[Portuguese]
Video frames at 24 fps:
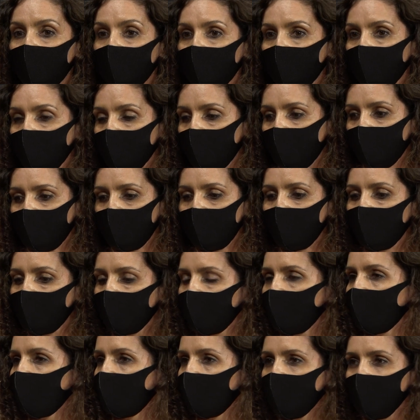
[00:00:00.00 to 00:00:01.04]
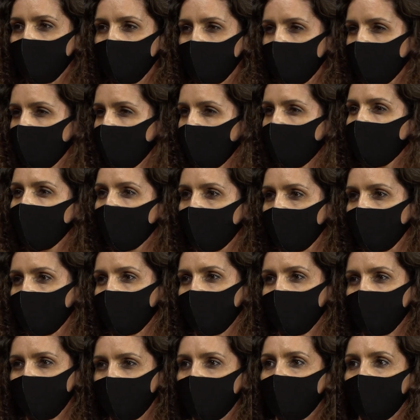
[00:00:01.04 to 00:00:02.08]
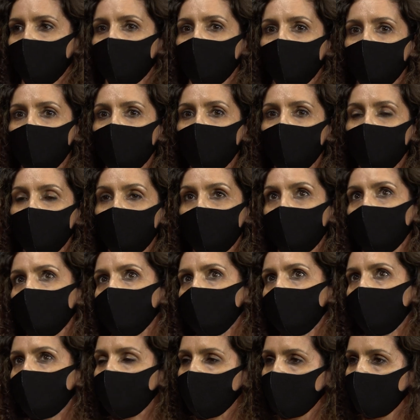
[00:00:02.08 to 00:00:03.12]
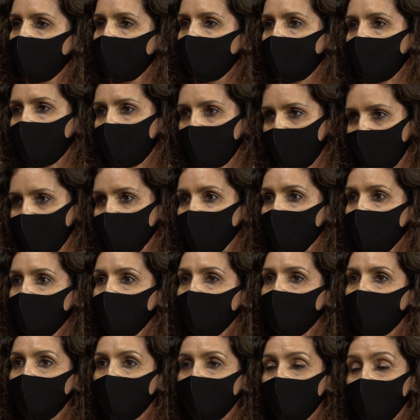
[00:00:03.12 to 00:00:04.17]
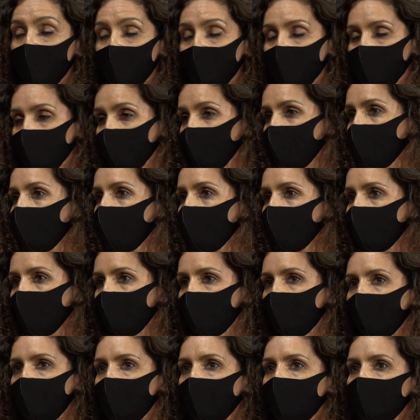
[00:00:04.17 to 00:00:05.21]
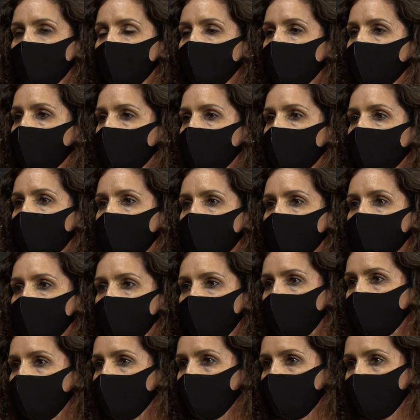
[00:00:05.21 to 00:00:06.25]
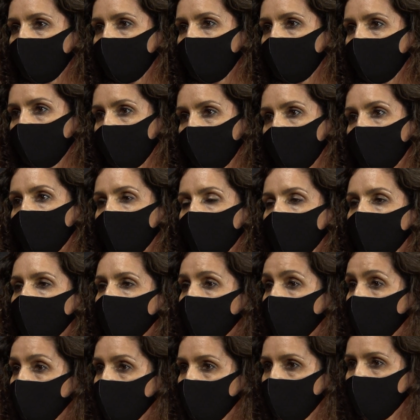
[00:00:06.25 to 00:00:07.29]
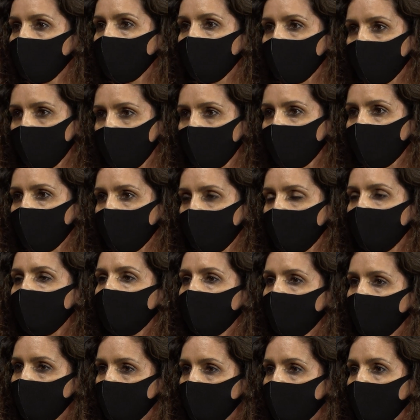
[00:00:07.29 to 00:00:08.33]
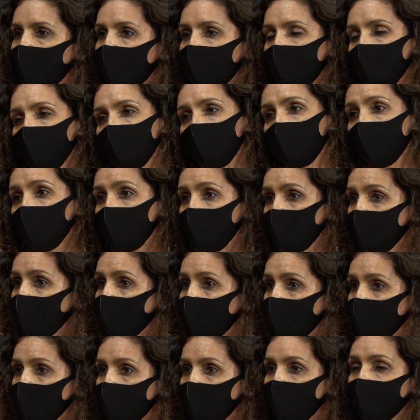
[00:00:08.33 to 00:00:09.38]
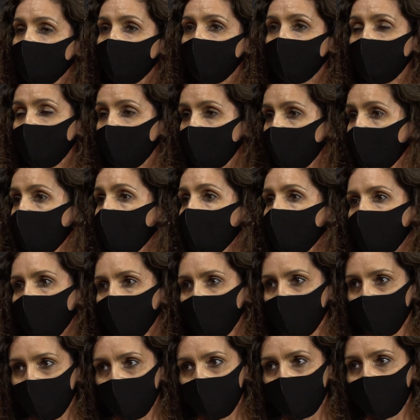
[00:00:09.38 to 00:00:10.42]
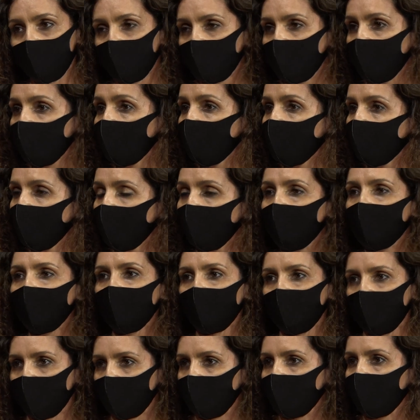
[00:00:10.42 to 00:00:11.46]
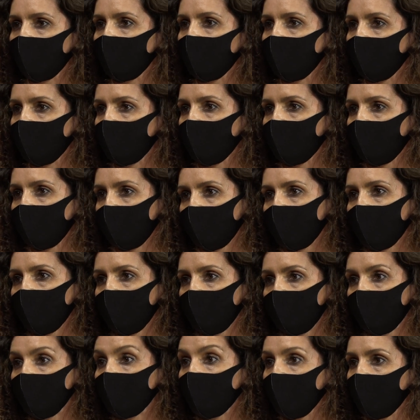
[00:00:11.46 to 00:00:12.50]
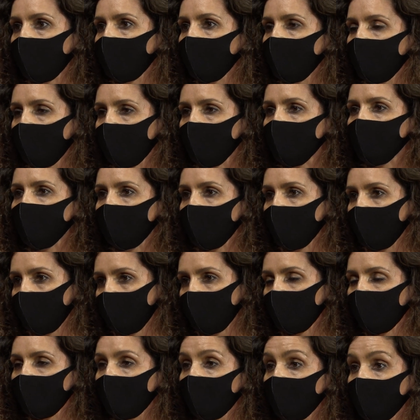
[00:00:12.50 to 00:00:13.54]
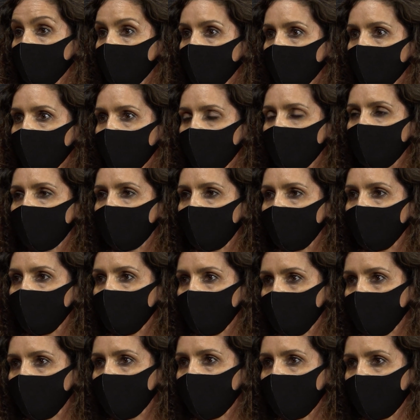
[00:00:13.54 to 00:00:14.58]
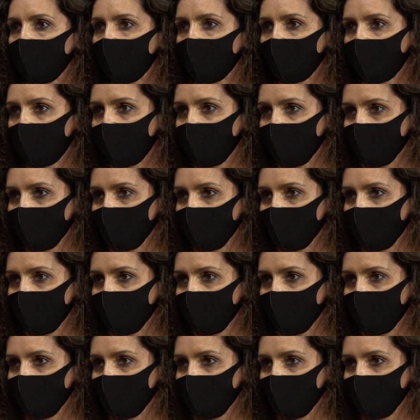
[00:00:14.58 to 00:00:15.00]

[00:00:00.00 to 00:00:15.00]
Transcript: pessoas de independentes, pessoas autónomas, perfeitamente, que queriam sempre levar alguém, mas que isso não é, ia colocar em causa a, a, os outros doentes que estão na sala de espera. Muitas vezes pessoas debilitadas e monodeprimidos que não podem estar a, a colocar em causa a, uhum. doença, uhum. não é? A saúde deles.